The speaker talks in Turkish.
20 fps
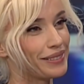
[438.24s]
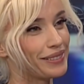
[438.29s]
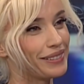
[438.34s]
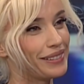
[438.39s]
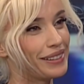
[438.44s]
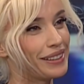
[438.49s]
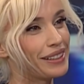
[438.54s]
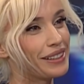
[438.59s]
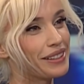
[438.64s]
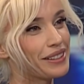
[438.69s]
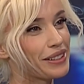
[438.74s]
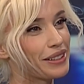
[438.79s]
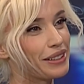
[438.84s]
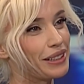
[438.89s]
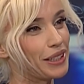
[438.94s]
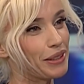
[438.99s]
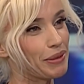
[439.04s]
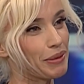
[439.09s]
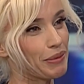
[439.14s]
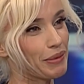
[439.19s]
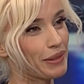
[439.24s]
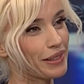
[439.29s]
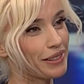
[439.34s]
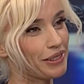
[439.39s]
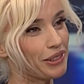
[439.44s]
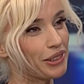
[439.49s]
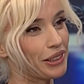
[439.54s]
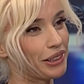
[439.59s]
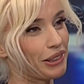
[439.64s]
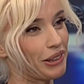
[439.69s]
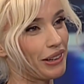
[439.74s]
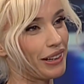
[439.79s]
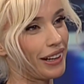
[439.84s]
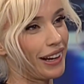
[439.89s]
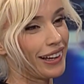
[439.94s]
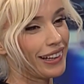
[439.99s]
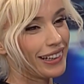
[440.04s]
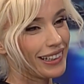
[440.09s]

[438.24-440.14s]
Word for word: İkinci klibimiz ona göre.